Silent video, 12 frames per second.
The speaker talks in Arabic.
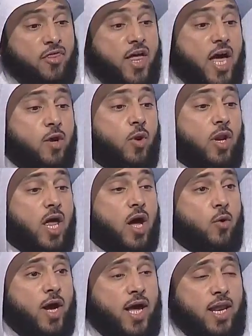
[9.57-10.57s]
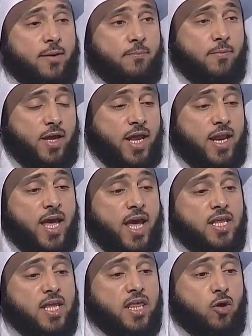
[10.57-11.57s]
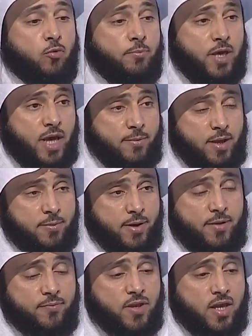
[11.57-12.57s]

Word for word: الظاهر والله أعلم أن حديث أم حبيبة